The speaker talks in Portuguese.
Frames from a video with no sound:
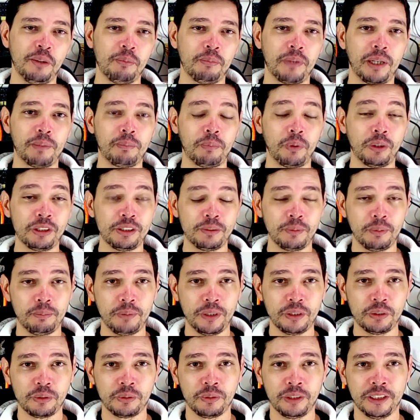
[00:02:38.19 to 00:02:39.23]
para a próxima
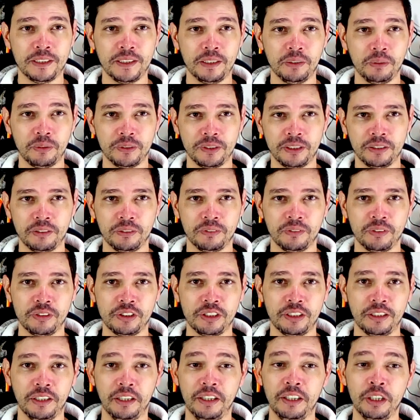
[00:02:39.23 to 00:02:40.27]
pessoa entrar em contato com você.